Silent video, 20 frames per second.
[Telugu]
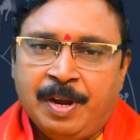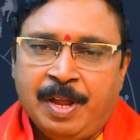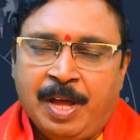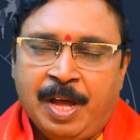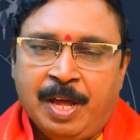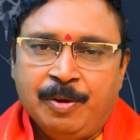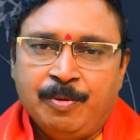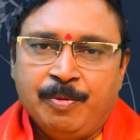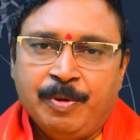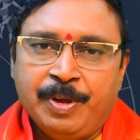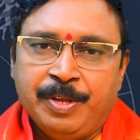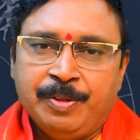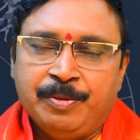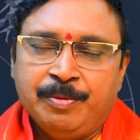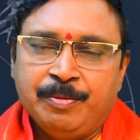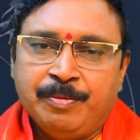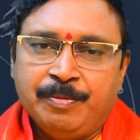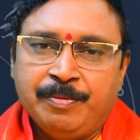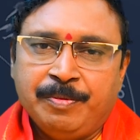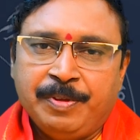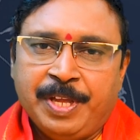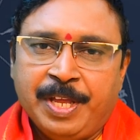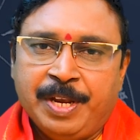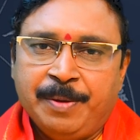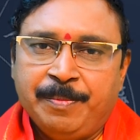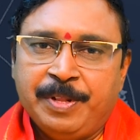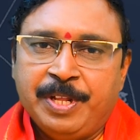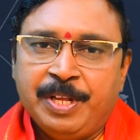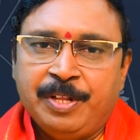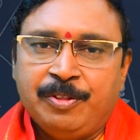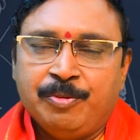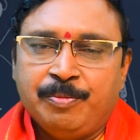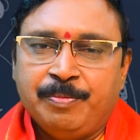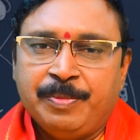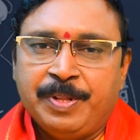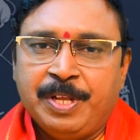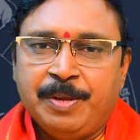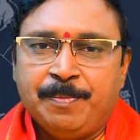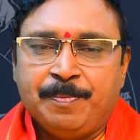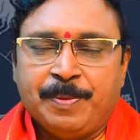నాలుగు ఐదు ఎనిమిది
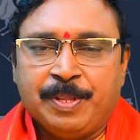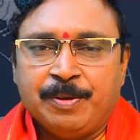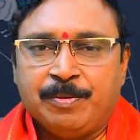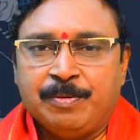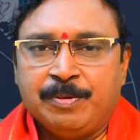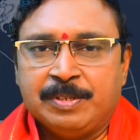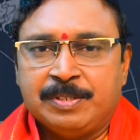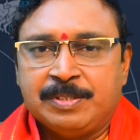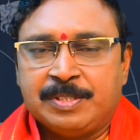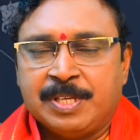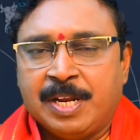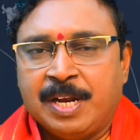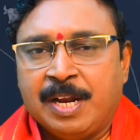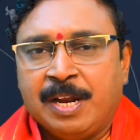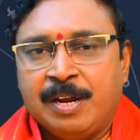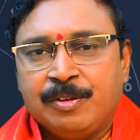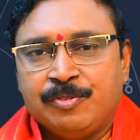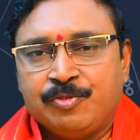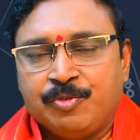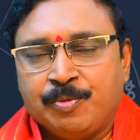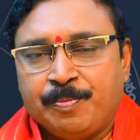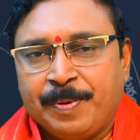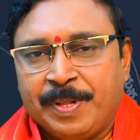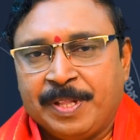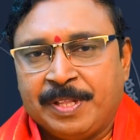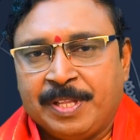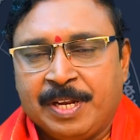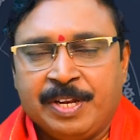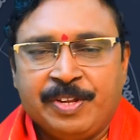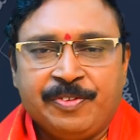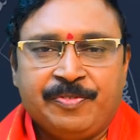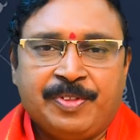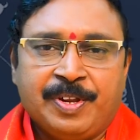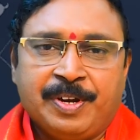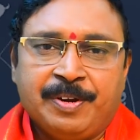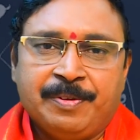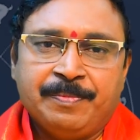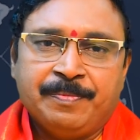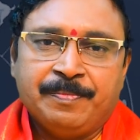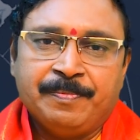తొమ్మిది పదకొండు స్థానాల్లో సుఫలితాన్ని
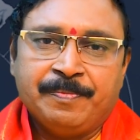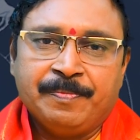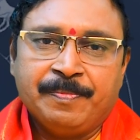ఇస్తాడు